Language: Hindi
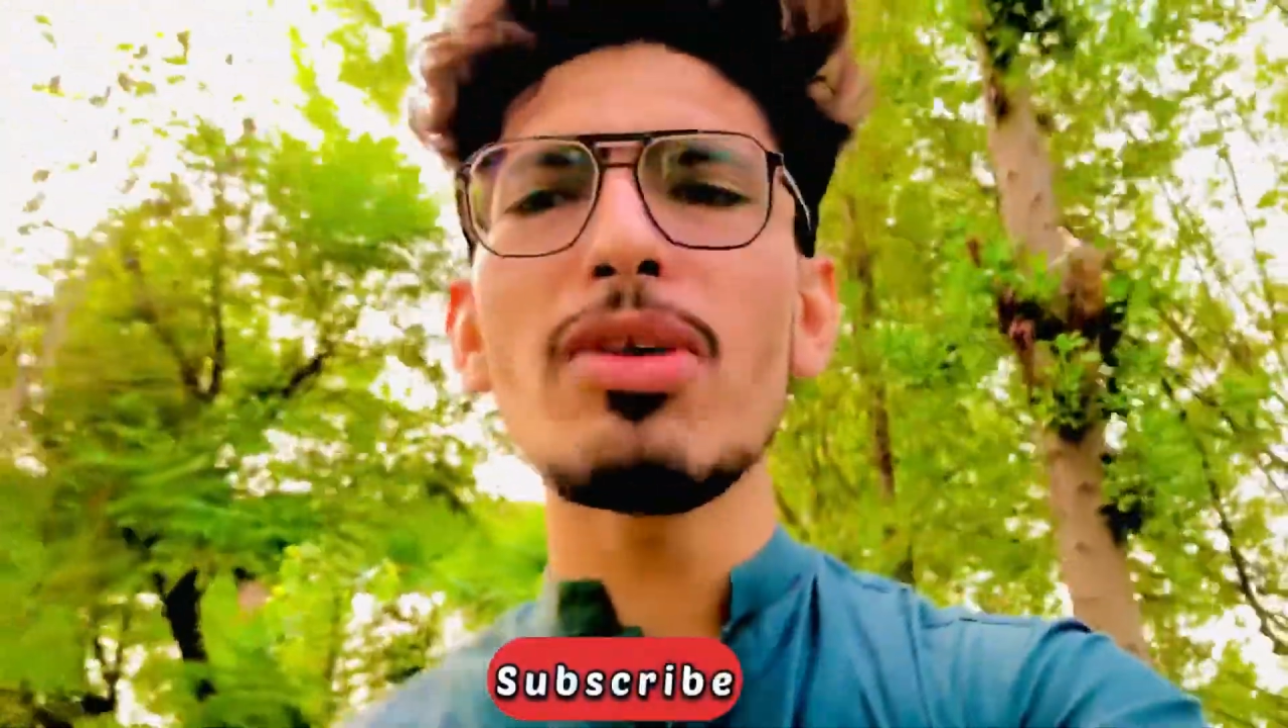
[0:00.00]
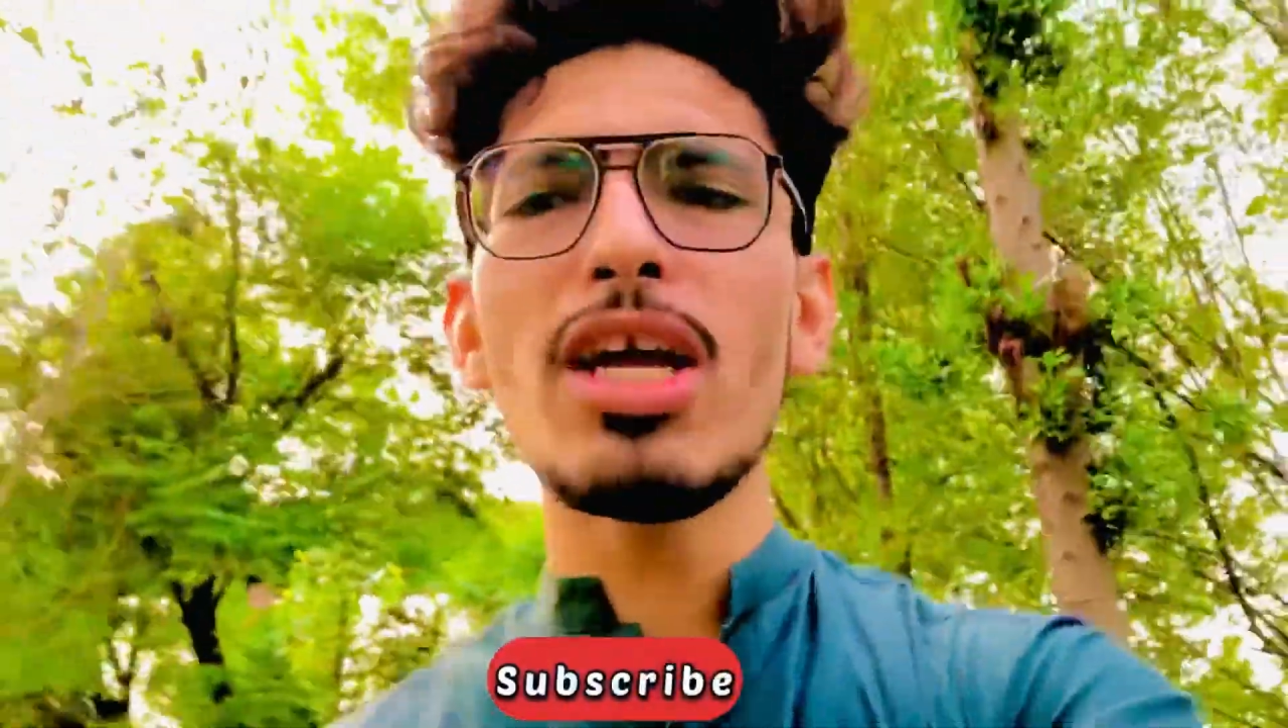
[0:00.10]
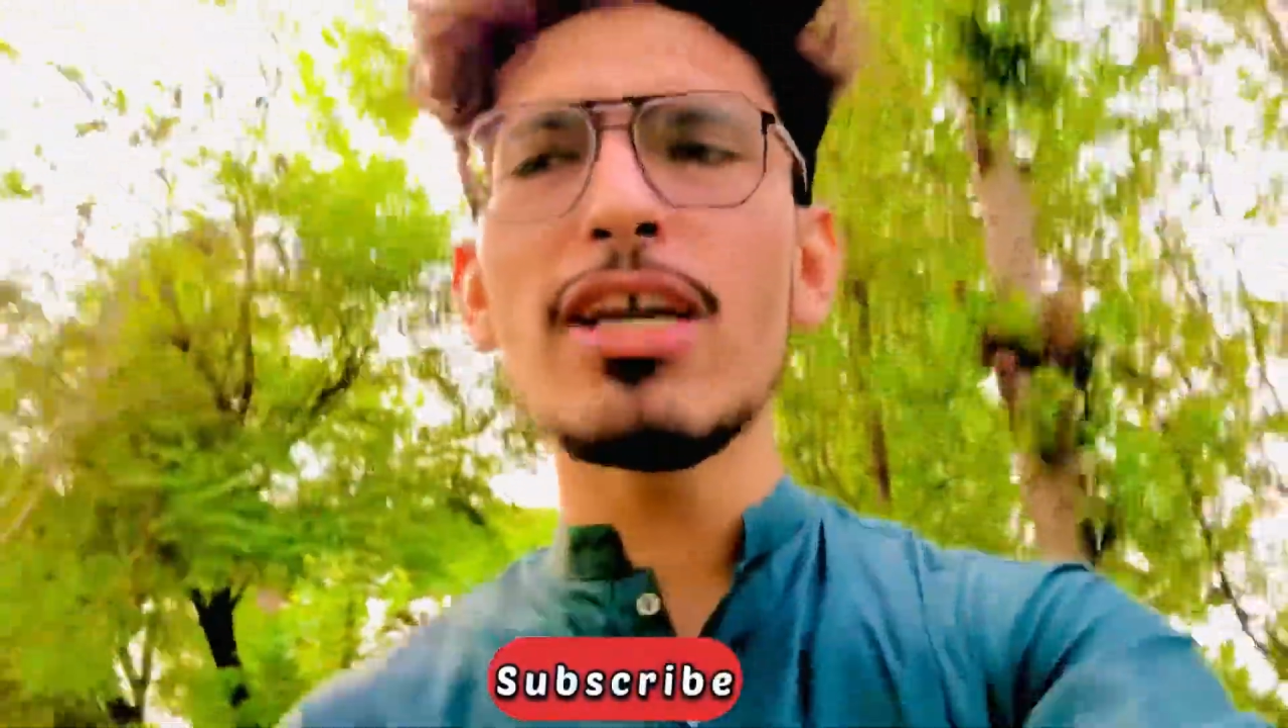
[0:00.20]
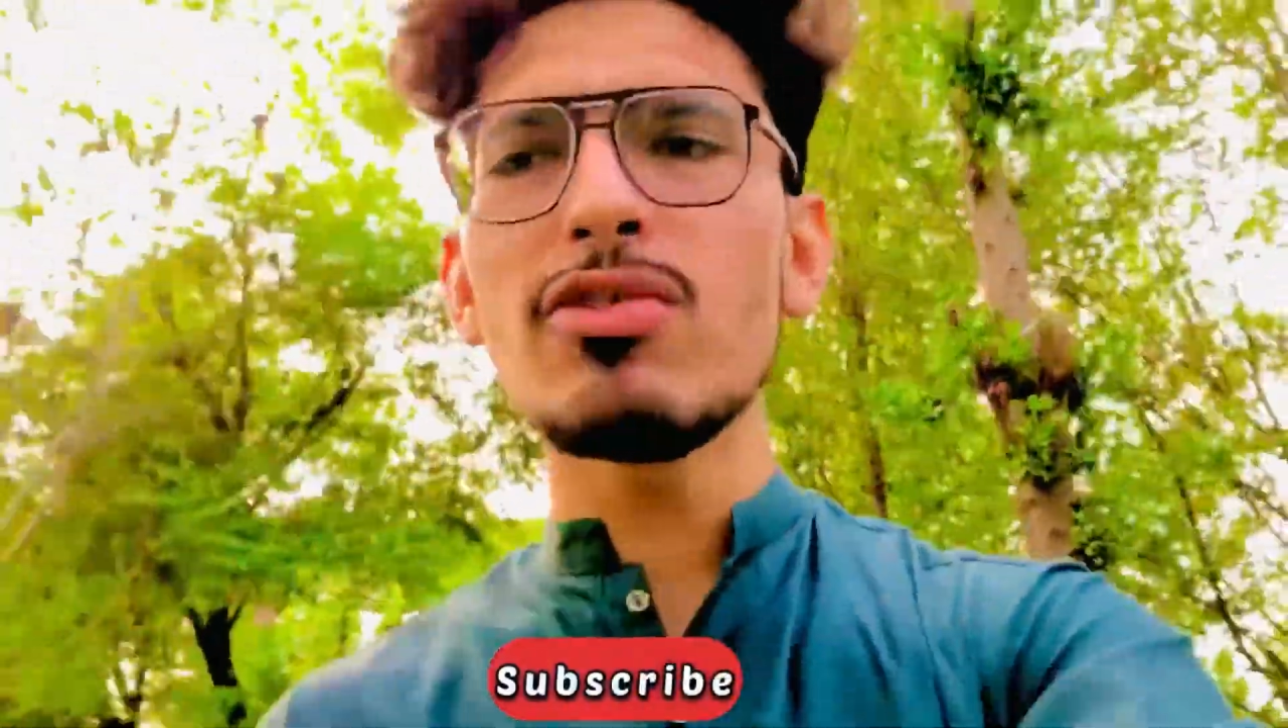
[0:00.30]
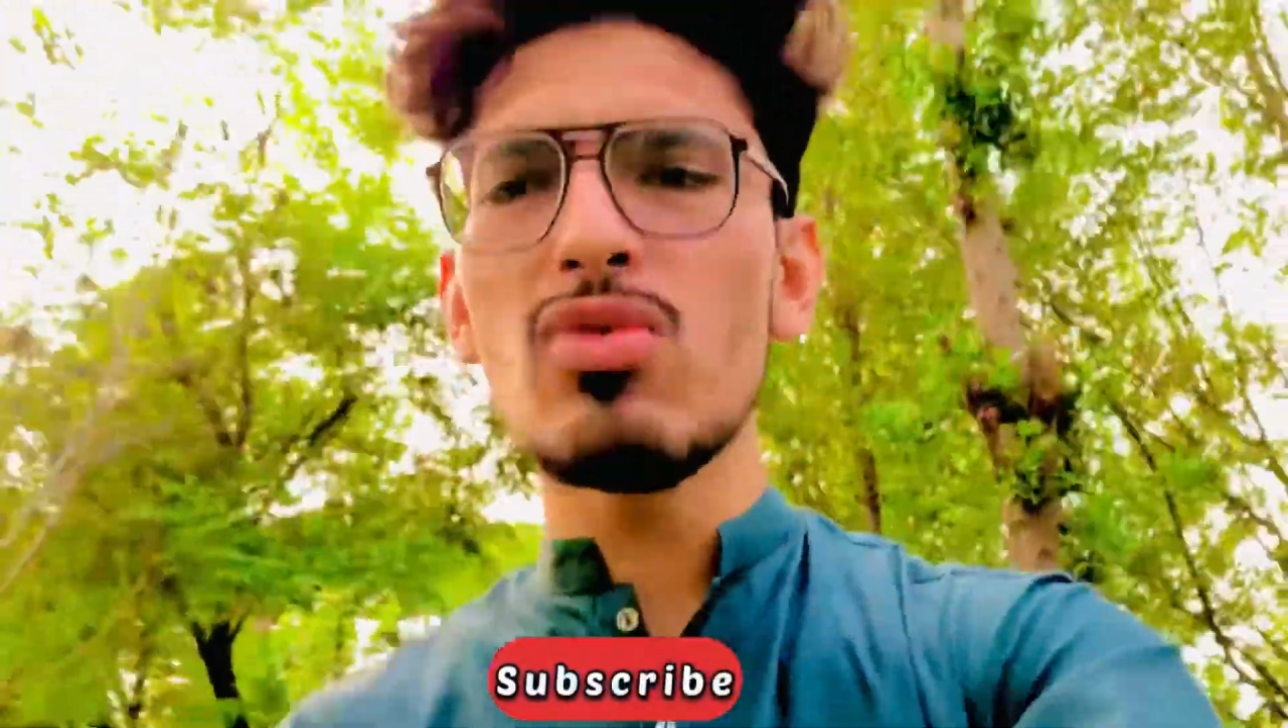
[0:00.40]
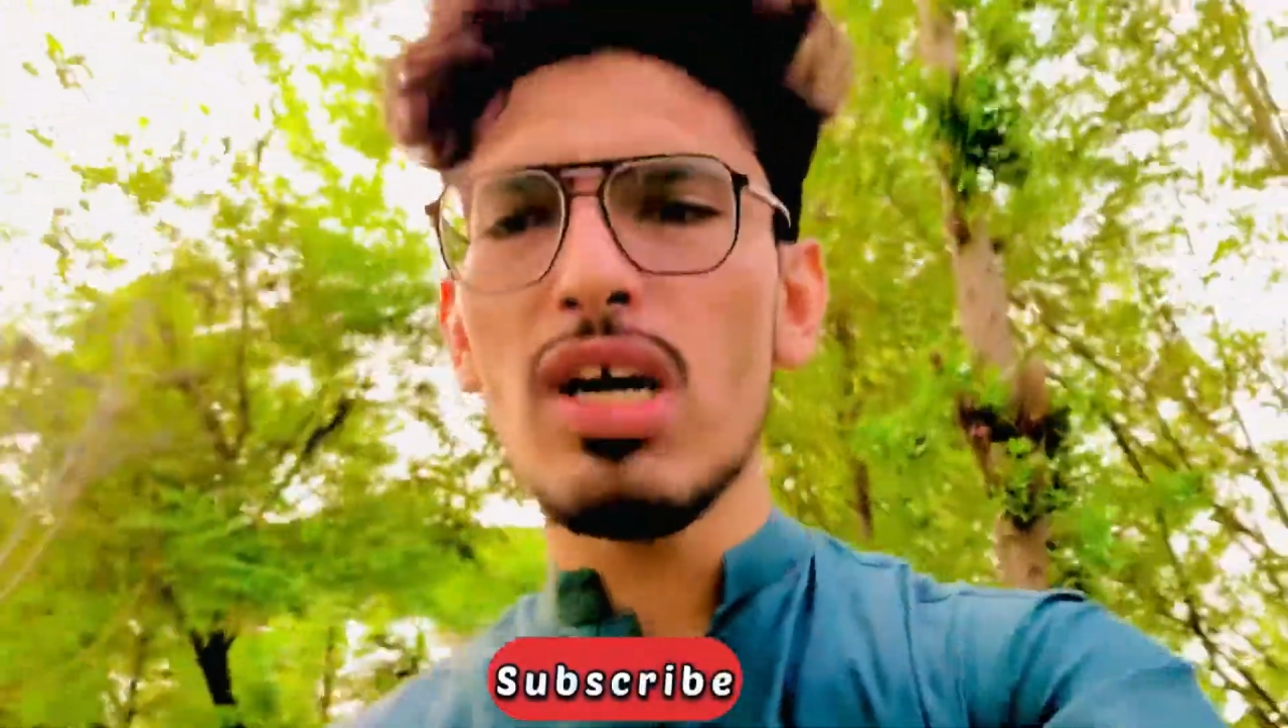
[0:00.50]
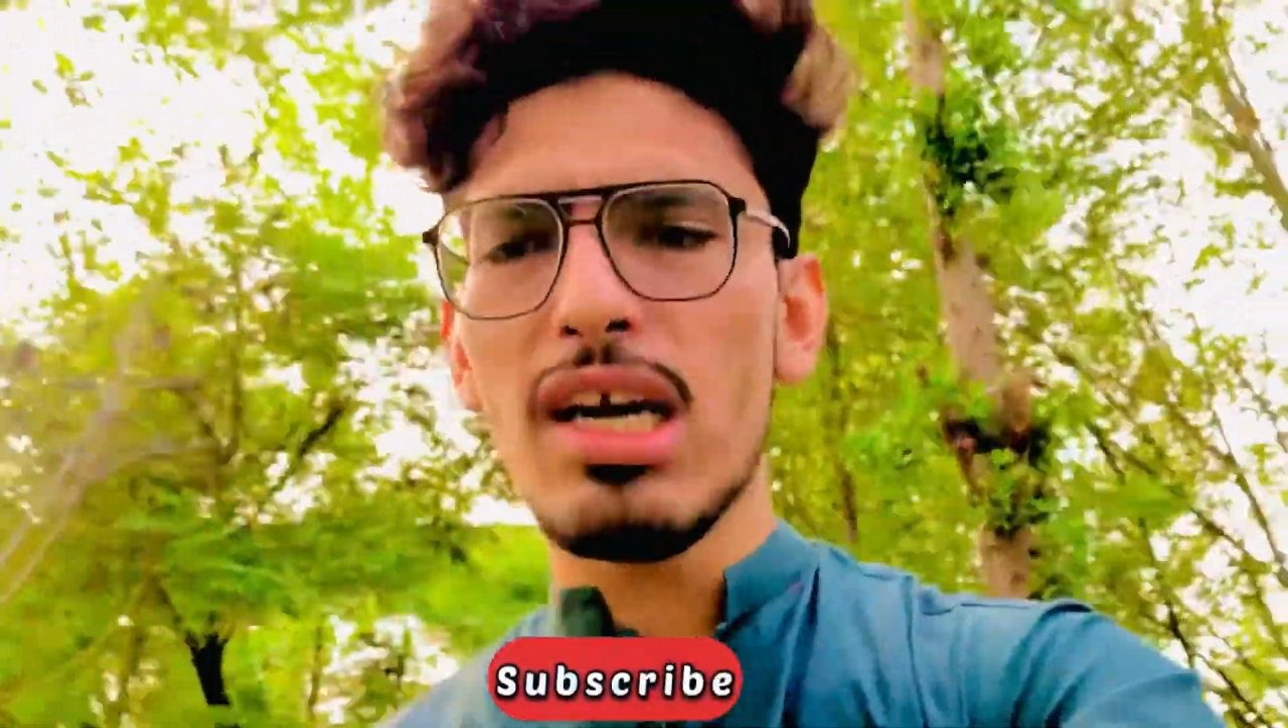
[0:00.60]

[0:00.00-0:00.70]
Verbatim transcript: बनाना शुरू